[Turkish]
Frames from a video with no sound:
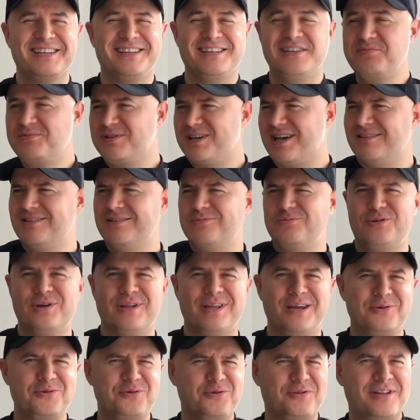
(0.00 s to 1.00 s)
dedim kendine bu
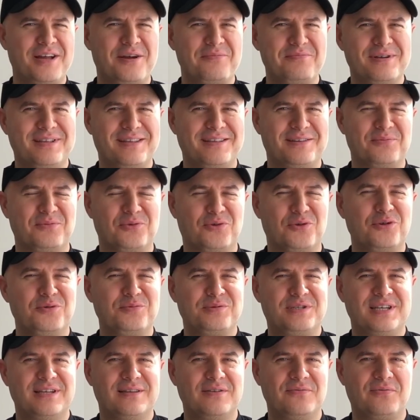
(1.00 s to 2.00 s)
kadar yüklenme dedim.
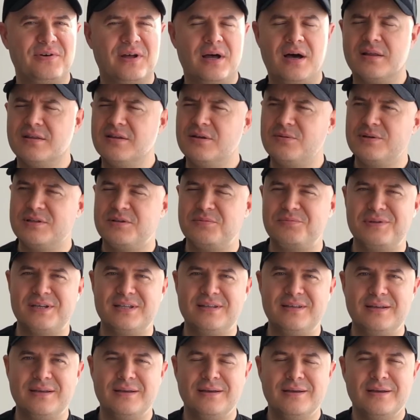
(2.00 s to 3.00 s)
Gülümsedim falan anlamadım
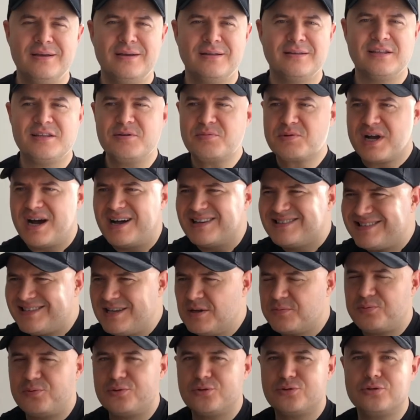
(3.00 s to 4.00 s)
dedi. Dedim kas
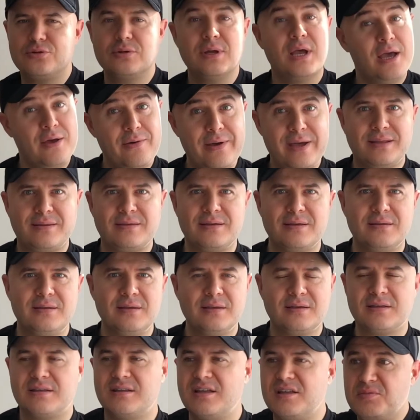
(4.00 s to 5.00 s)
yapıyorsun. Evet
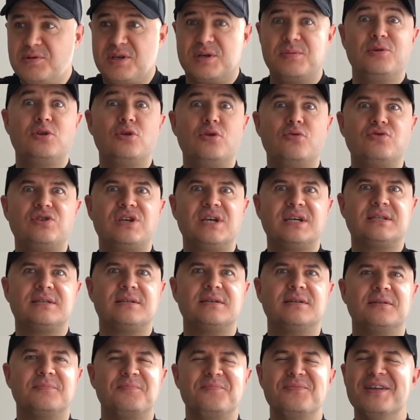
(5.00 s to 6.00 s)
dedik. Dedim kimi
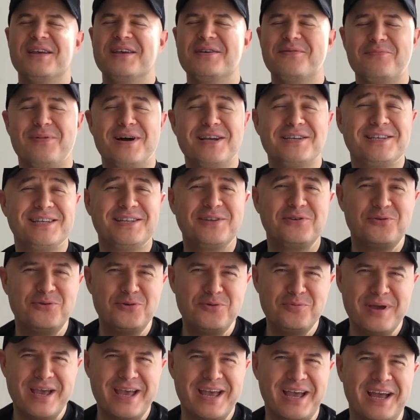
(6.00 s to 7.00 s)
döveceksin? Başladı
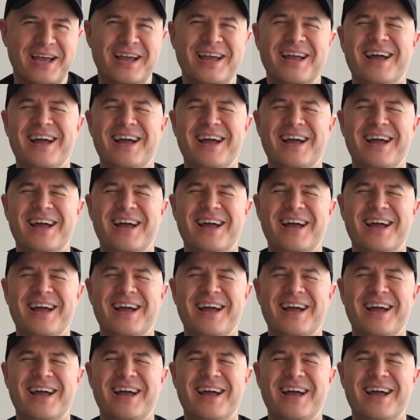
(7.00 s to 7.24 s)
gülmeye.